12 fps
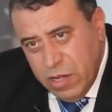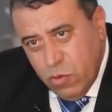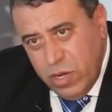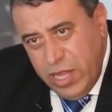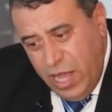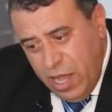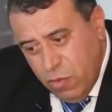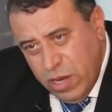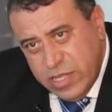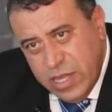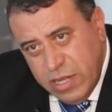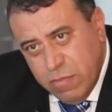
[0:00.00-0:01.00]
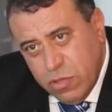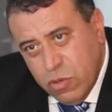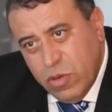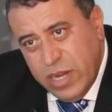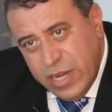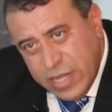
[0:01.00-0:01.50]
واللي حاولت هذه
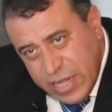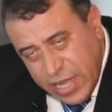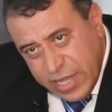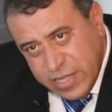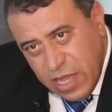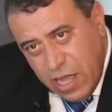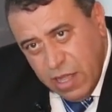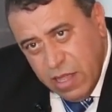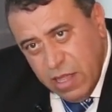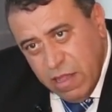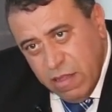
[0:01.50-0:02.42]
المدونه انها تلخصها